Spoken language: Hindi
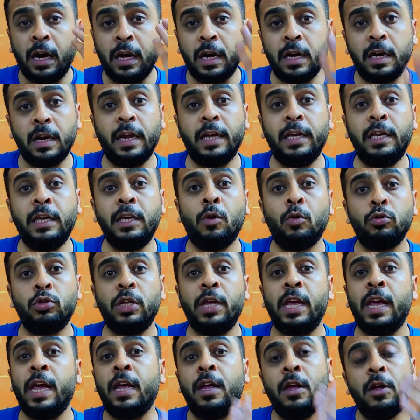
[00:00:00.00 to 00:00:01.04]
अगर नहीं
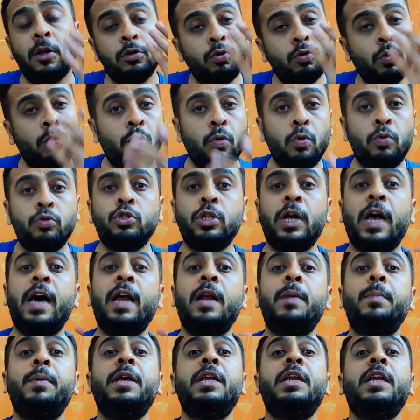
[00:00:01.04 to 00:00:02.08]
होते हैं तो
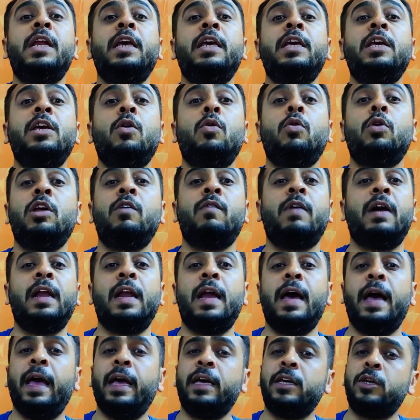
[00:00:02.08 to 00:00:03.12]
नुकसान भी नहीं होने
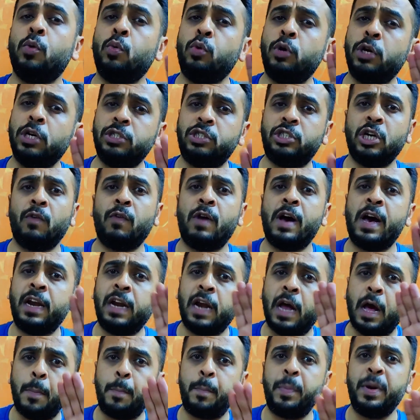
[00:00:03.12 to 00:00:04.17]
वाला है क्योंकि
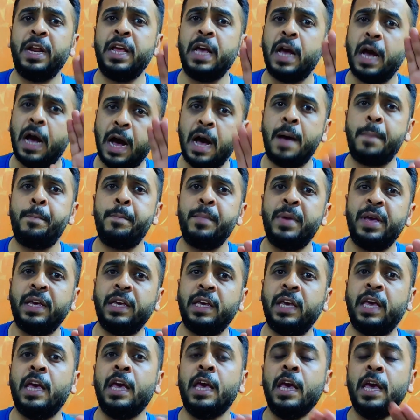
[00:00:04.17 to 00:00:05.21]
जवान अपने आप में
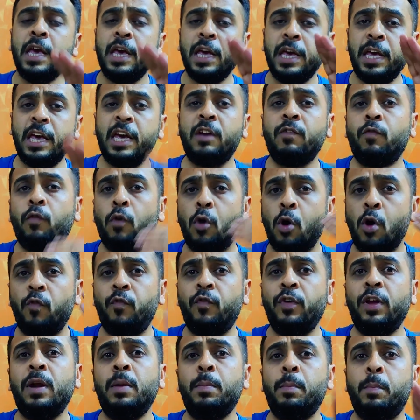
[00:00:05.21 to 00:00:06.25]
ही एक वो
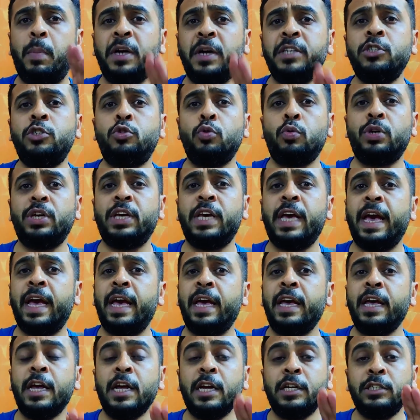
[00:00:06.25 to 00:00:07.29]
फिल्म बन चुकी है
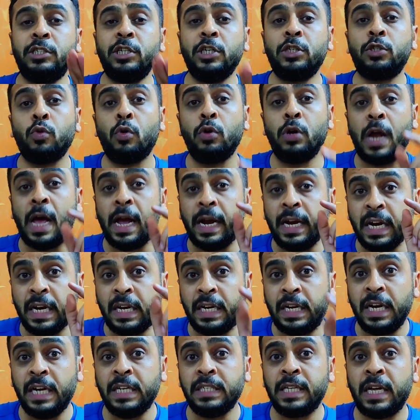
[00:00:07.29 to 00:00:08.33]
जिसको ना कि
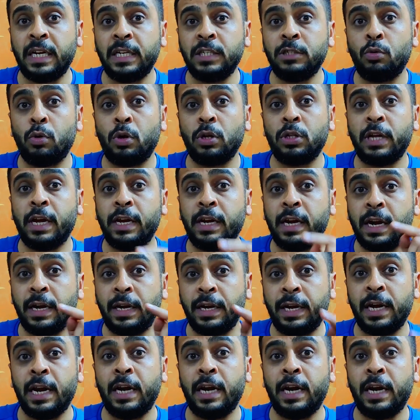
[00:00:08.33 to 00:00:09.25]
टीजर की जरूरत है ना